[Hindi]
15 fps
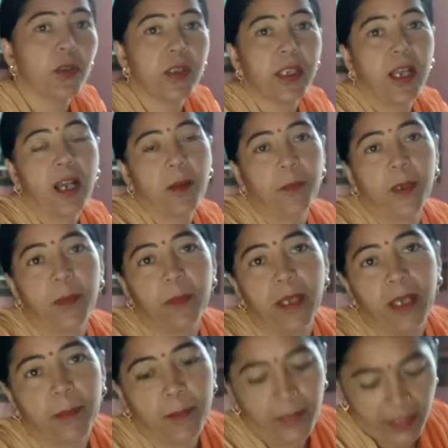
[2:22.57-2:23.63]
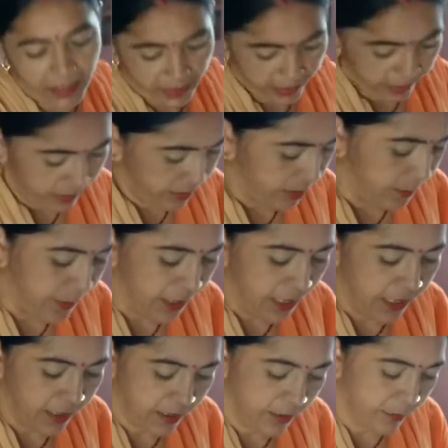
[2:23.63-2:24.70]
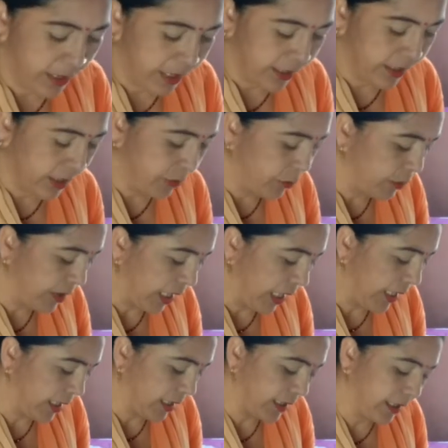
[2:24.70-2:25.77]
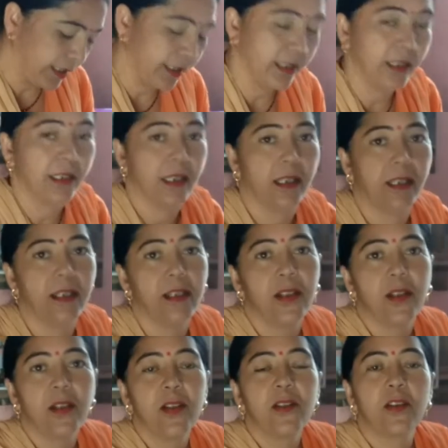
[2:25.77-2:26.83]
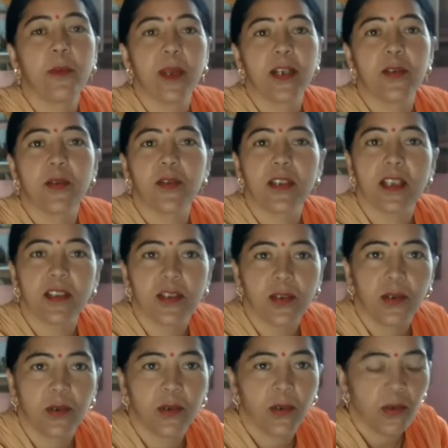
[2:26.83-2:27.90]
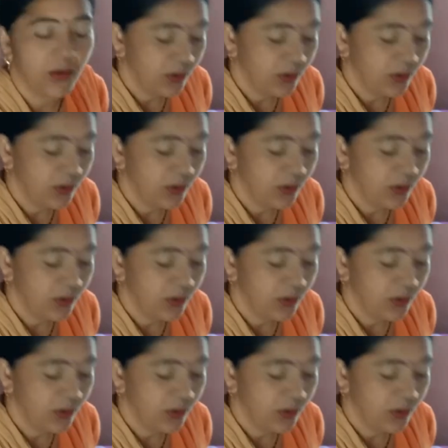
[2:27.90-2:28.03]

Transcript: तो यहाँ पर मैं अपने कपड़े लेकर बैठ गई हूँ तह करने के लिए तो मैंने सोचा चलो